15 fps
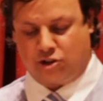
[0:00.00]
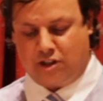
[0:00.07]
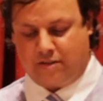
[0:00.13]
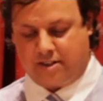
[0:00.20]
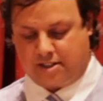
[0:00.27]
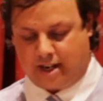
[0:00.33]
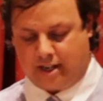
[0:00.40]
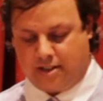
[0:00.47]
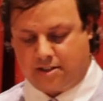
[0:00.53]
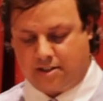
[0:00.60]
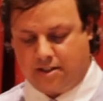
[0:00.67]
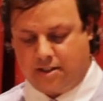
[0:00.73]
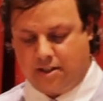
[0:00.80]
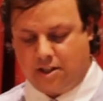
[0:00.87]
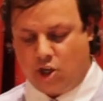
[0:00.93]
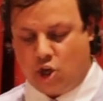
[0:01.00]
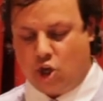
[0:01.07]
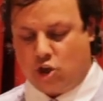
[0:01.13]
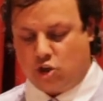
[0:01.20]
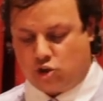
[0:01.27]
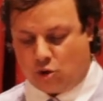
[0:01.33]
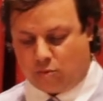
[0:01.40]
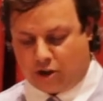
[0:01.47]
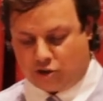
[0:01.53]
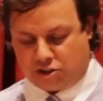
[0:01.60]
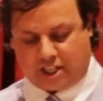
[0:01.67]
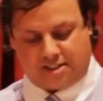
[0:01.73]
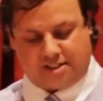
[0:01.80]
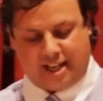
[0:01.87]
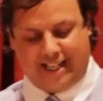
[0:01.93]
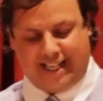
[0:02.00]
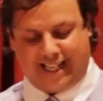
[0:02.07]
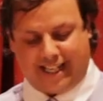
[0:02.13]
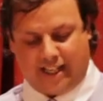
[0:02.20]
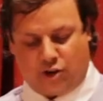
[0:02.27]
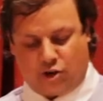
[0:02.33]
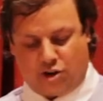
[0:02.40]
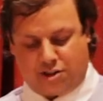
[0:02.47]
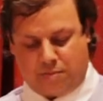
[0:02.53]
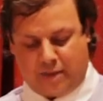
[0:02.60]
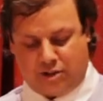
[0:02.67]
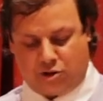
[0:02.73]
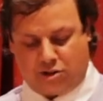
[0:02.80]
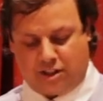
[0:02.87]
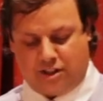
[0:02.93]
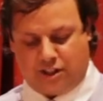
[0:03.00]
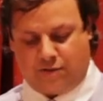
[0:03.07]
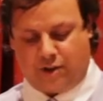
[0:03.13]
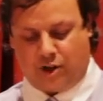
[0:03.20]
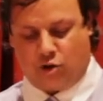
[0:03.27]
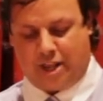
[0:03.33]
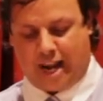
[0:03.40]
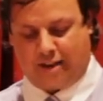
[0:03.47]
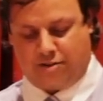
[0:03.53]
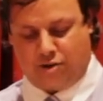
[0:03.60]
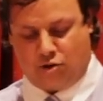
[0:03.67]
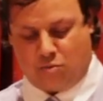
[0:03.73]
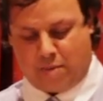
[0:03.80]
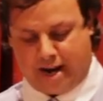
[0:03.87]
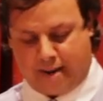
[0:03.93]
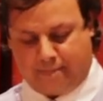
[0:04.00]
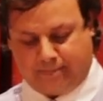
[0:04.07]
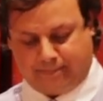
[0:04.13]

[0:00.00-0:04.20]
universales, sobre los que se erige el conocimiento científico de la acción humana.